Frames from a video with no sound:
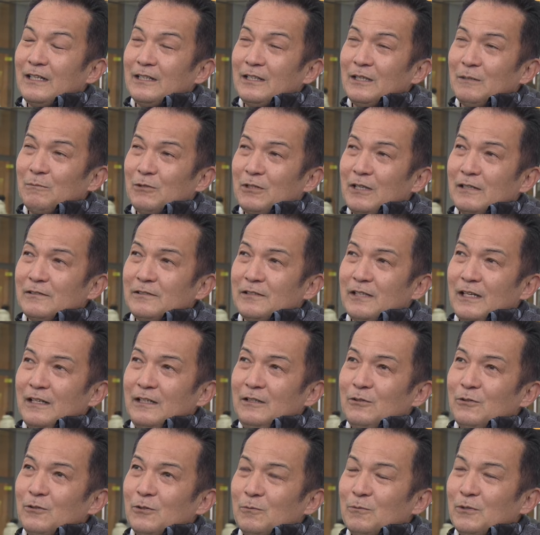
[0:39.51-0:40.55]
もたくさんい
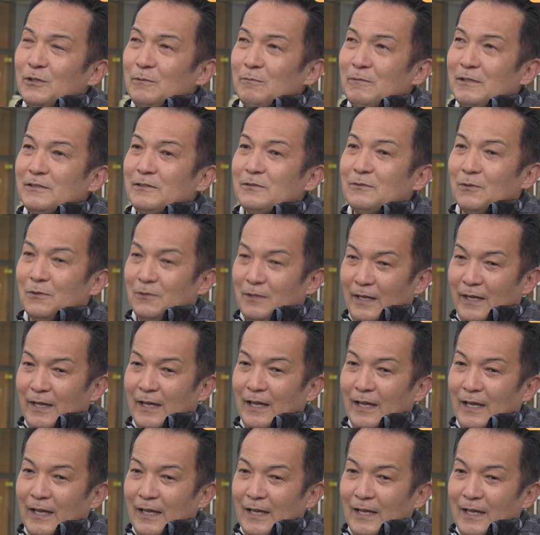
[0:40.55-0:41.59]
ると思いますので、
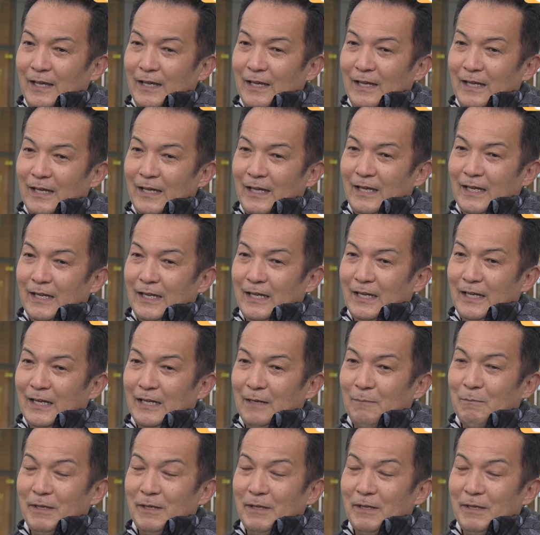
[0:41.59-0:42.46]
えー、